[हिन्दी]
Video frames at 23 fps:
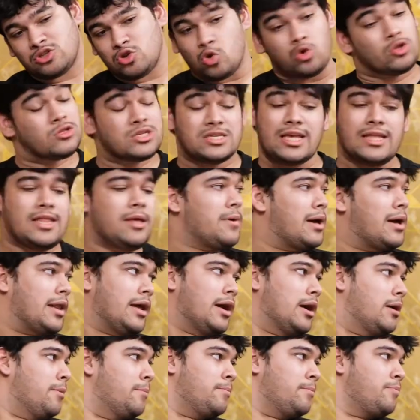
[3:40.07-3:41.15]
यस खुद से नहीं
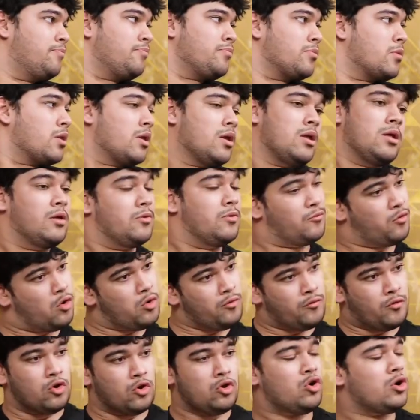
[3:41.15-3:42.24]
मारेगा
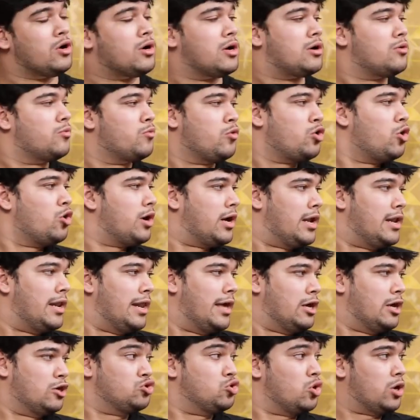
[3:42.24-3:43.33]
वो वो लोग वो लोग कर
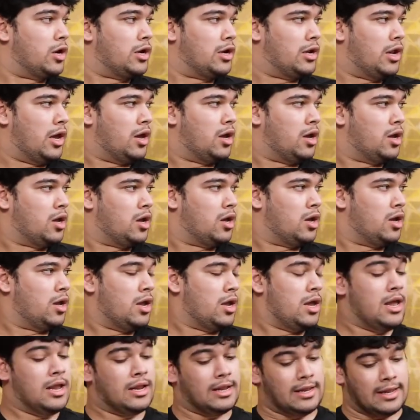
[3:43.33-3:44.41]
लेंगे जो करना है
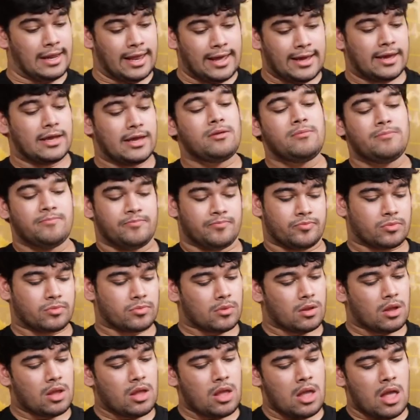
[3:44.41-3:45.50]
लेकिन
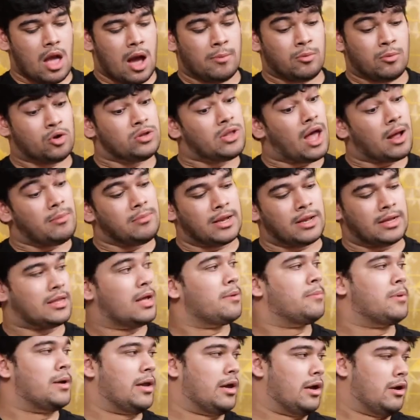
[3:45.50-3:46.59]
आपको नाम
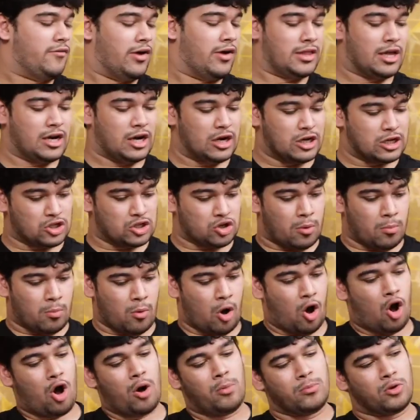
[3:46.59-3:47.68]
लिखना पड़ेगा वेदर इट इज़ योर
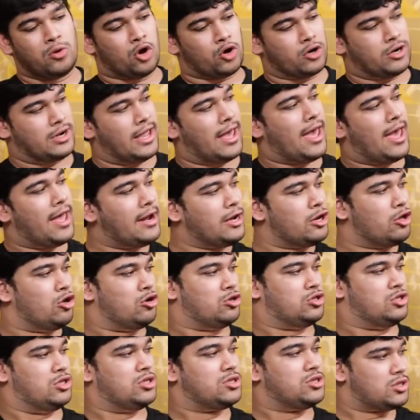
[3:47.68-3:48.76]
मॉम योर डैड
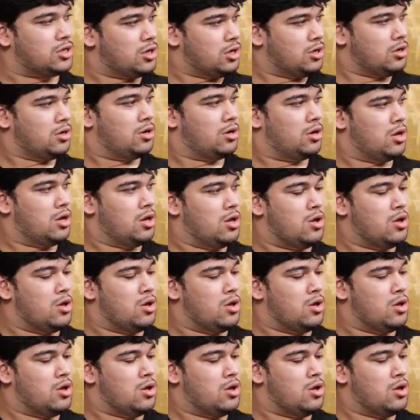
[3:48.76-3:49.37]
योर सिस्टर